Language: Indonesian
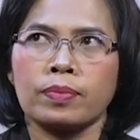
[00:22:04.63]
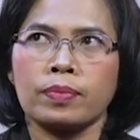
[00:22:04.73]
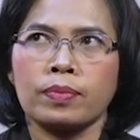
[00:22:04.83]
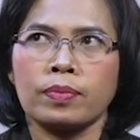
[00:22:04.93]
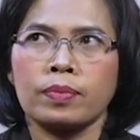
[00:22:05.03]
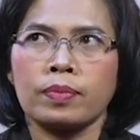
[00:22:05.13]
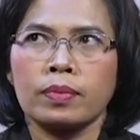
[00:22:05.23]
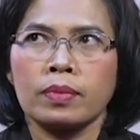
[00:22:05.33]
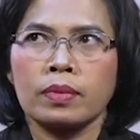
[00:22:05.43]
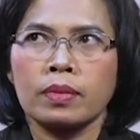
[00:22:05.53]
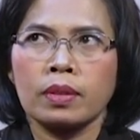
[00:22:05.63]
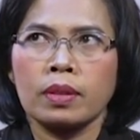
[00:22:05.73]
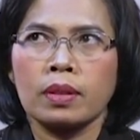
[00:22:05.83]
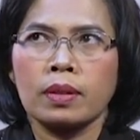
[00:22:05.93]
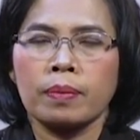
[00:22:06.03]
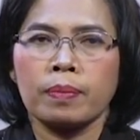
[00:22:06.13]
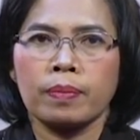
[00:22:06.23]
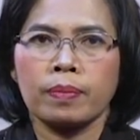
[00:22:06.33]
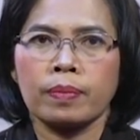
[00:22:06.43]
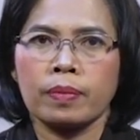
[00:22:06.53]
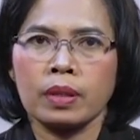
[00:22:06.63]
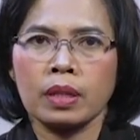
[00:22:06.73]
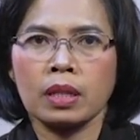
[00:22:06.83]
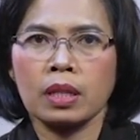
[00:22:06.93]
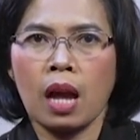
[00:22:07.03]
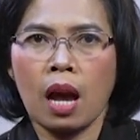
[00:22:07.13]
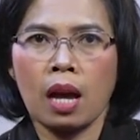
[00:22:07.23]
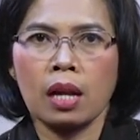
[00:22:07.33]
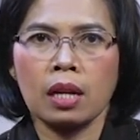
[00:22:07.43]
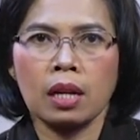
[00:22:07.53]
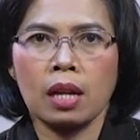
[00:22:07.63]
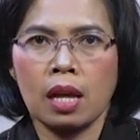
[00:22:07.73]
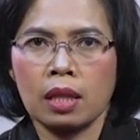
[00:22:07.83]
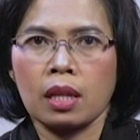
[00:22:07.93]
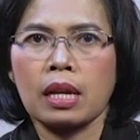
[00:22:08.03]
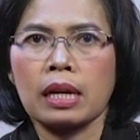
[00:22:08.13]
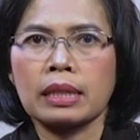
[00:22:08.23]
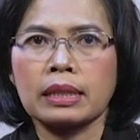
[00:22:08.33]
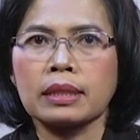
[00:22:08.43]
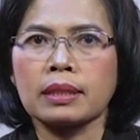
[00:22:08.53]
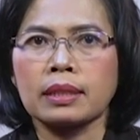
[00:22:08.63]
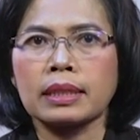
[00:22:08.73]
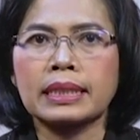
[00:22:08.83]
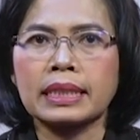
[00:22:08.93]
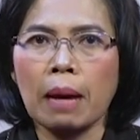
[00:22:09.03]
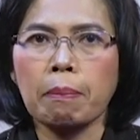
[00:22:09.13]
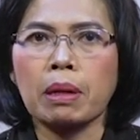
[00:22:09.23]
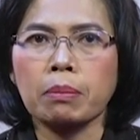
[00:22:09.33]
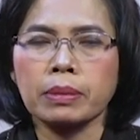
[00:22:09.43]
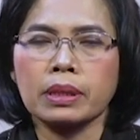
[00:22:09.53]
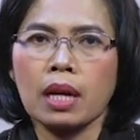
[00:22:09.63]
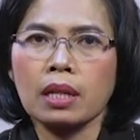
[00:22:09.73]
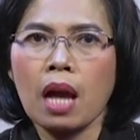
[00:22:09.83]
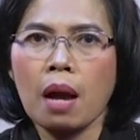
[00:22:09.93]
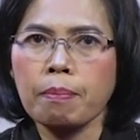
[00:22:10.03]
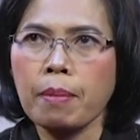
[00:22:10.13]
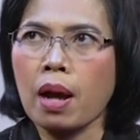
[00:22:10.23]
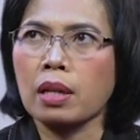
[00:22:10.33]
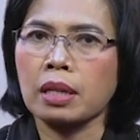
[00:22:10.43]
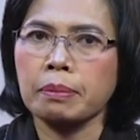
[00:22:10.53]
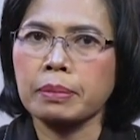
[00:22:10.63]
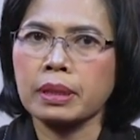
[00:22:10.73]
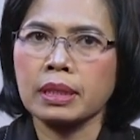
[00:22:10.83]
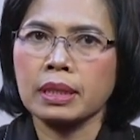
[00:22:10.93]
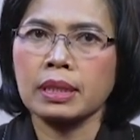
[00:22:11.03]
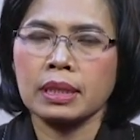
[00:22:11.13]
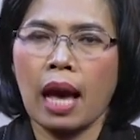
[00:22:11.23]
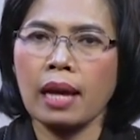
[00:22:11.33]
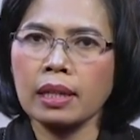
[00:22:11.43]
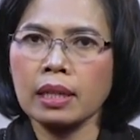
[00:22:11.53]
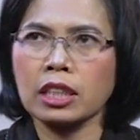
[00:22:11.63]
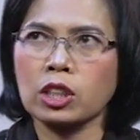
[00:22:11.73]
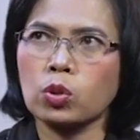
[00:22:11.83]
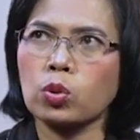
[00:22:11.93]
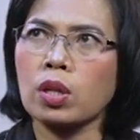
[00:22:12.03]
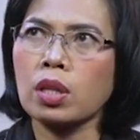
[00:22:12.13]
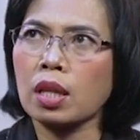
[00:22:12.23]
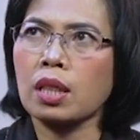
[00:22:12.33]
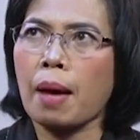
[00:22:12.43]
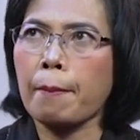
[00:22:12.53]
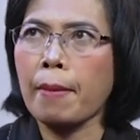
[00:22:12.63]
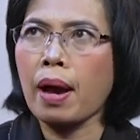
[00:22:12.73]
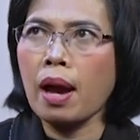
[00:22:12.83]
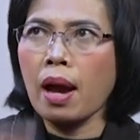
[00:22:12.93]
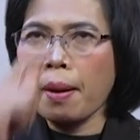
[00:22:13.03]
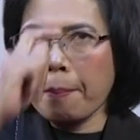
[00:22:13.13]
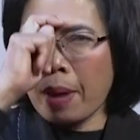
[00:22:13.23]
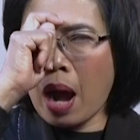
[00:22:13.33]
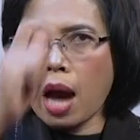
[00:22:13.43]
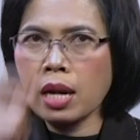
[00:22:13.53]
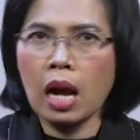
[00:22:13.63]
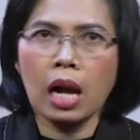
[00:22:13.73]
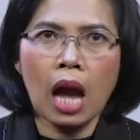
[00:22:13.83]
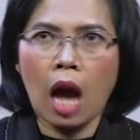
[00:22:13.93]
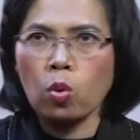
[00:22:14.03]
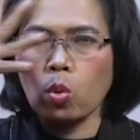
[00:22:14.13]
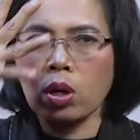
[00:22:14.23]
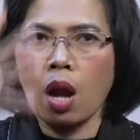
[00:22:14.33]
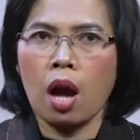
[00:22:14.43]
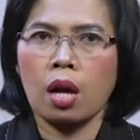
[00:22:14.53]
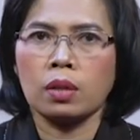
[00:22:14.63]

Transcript: karena kerendahan hati serta kesiapan menjadi hamba, ala bukti kita mencintai Kristus serta menghargai anugerahnya. Jadi kalau kita mencintai Kristus dan menghargai anugerahnya, kita